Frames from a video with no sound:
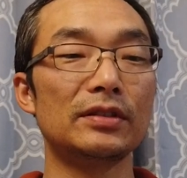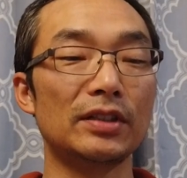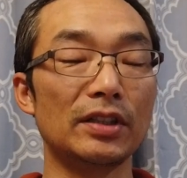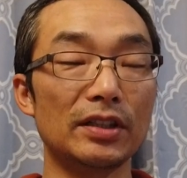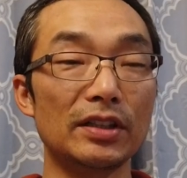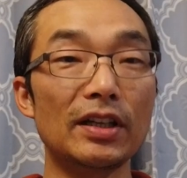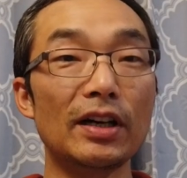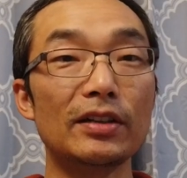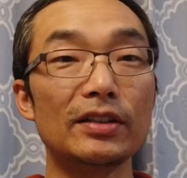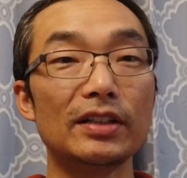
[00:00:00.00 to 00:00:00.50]

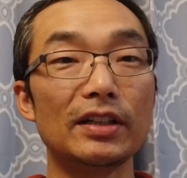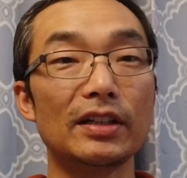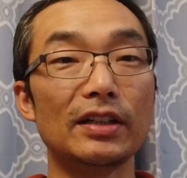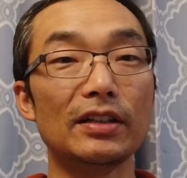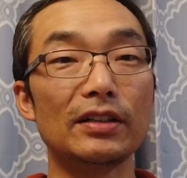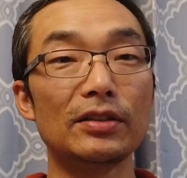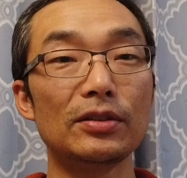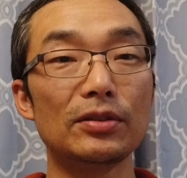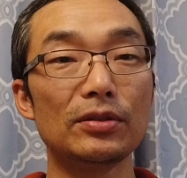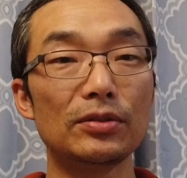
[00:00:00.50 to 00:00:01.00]
得到
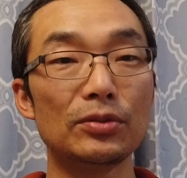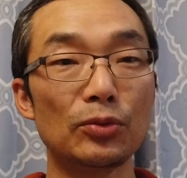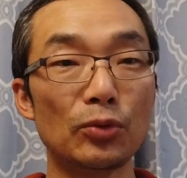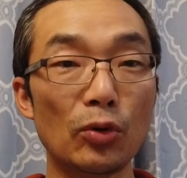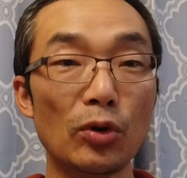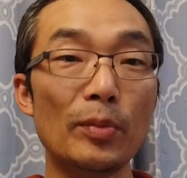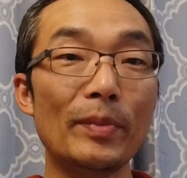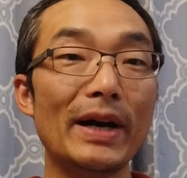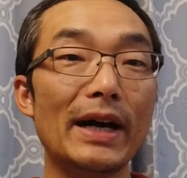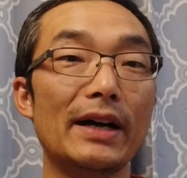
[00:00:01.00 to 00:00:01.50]
的
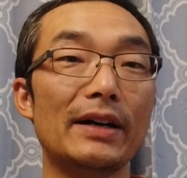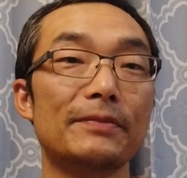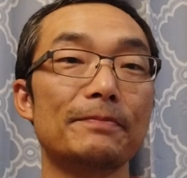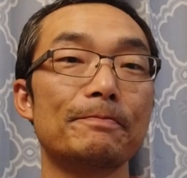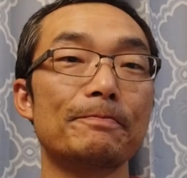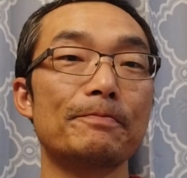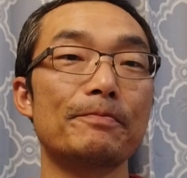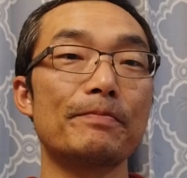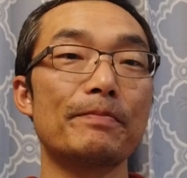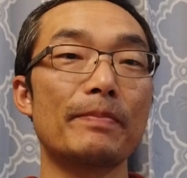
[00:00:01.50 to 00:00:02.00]
多吗？
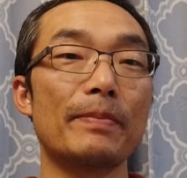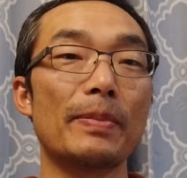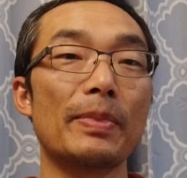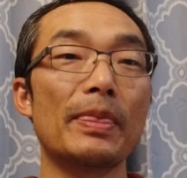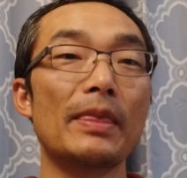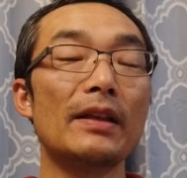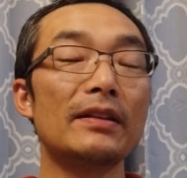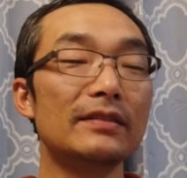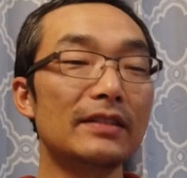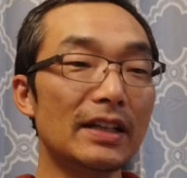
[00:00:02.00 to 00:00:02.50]

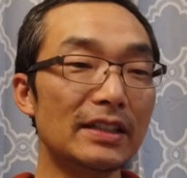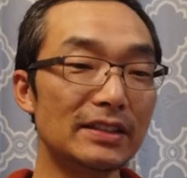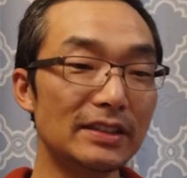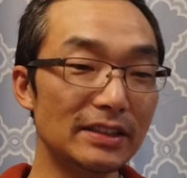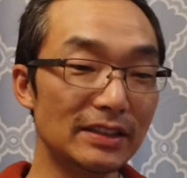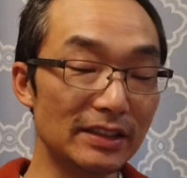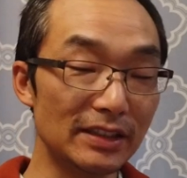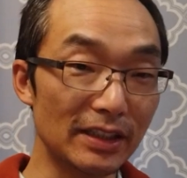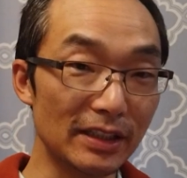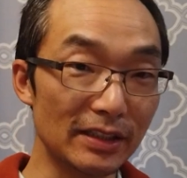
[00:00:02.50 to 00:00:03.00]
但
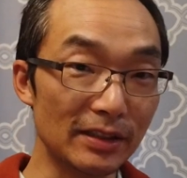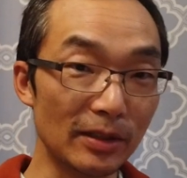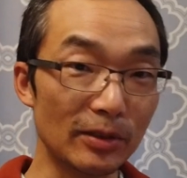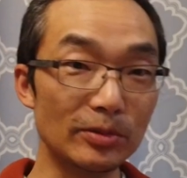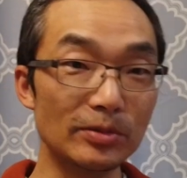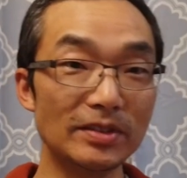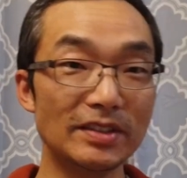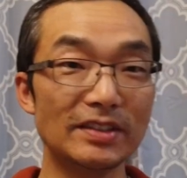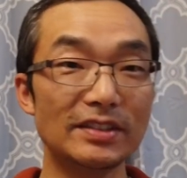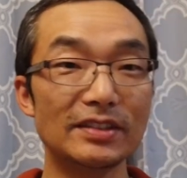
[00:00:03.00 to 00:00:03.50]
是你这个
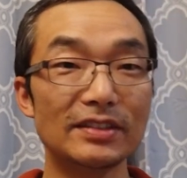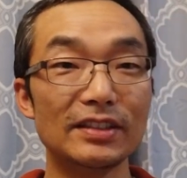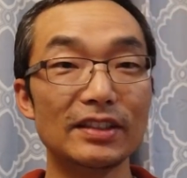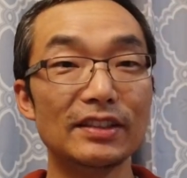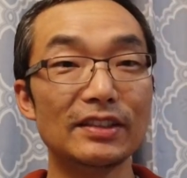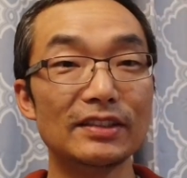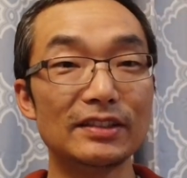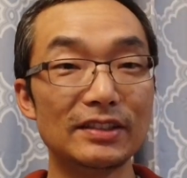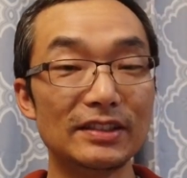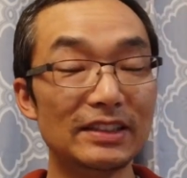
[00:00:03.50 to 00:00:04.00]
投资，
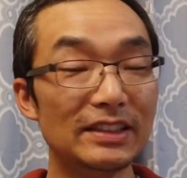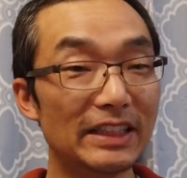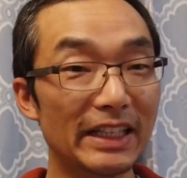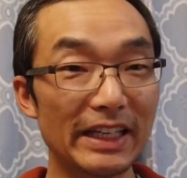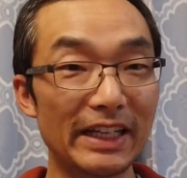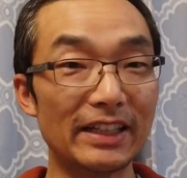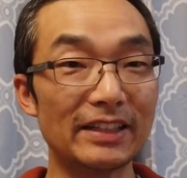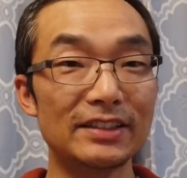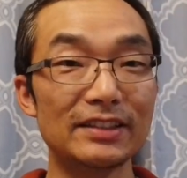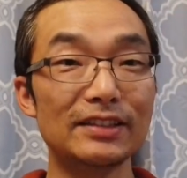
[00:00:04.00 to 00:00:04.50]
你
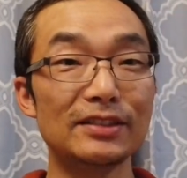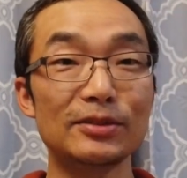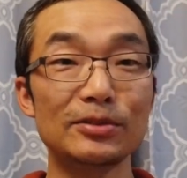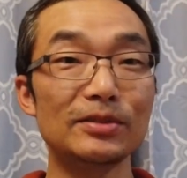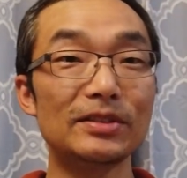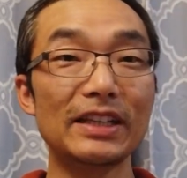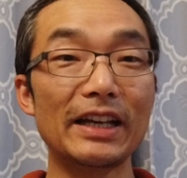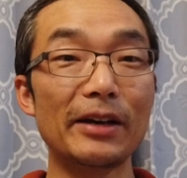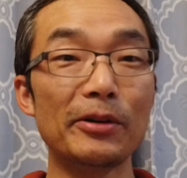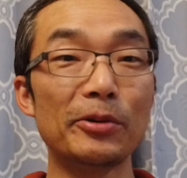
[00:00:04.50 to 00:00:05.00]
也是
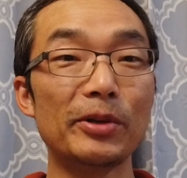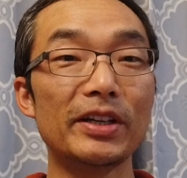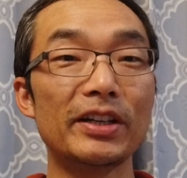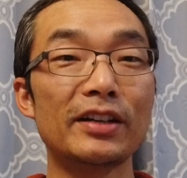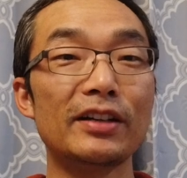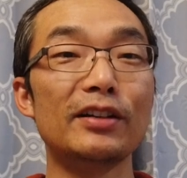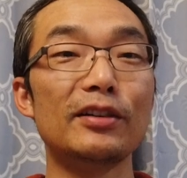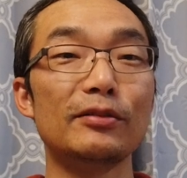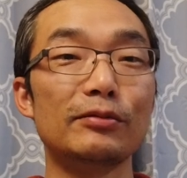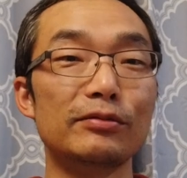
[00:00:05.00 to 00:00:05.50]
中间会
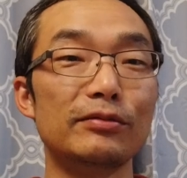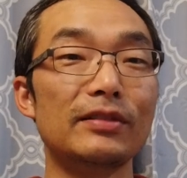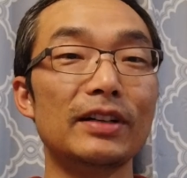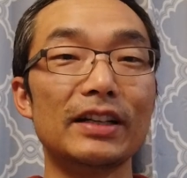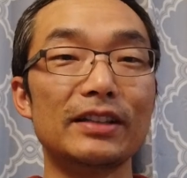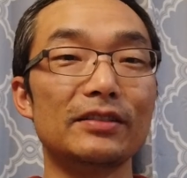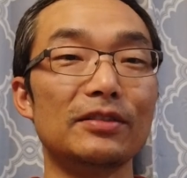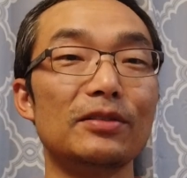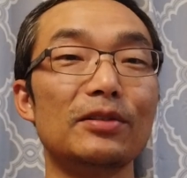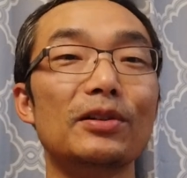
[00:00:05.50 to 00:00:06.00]
克服
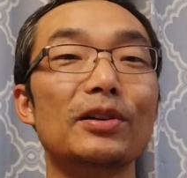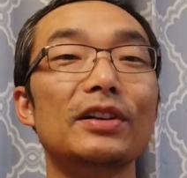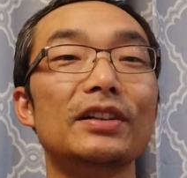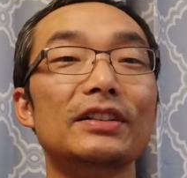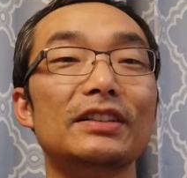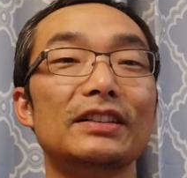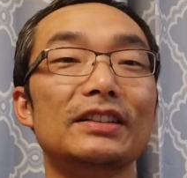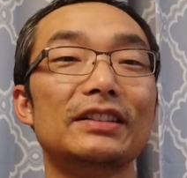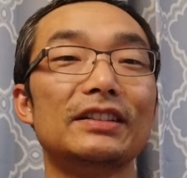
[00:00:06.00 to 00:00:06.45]
很多。